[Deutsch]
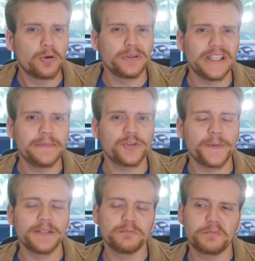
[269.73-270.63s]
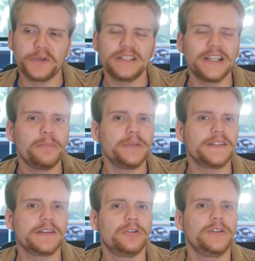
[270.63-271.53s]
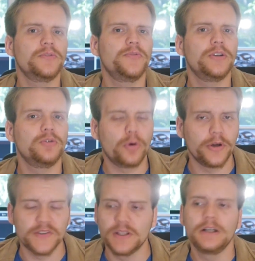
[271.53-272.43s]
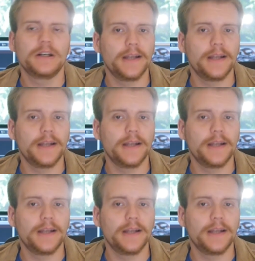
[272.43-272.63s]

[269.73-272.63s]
Und dementsprechend bringt er mir jetzt auch nicht so viel Neues.